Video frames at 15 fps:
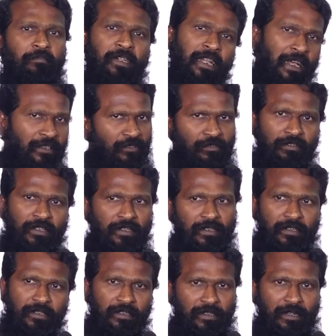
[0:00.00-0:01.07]
பட் அது கூட
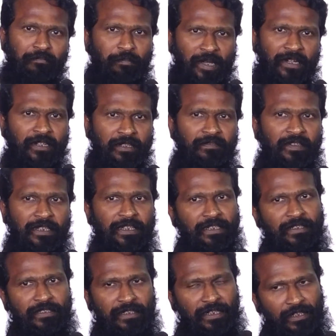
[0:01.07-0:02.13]
கம்பேரிட்டிவ்லி
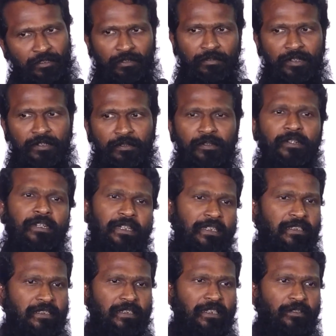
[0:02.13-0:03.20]
ஈஸி ஏதோ ஒரு ஒரு
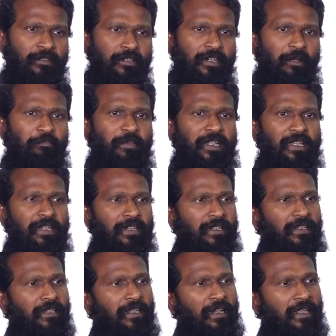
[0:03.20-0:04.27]
ட்ரஸ்ட் இருக்குது ஒரு நம்பிக்கை
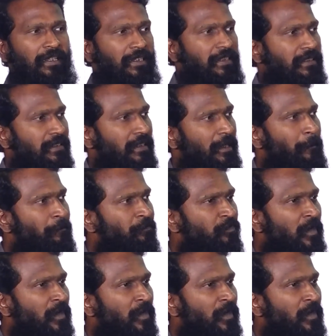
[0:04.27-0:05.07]
இருக்குது எல்லாம் ஈஸி தான்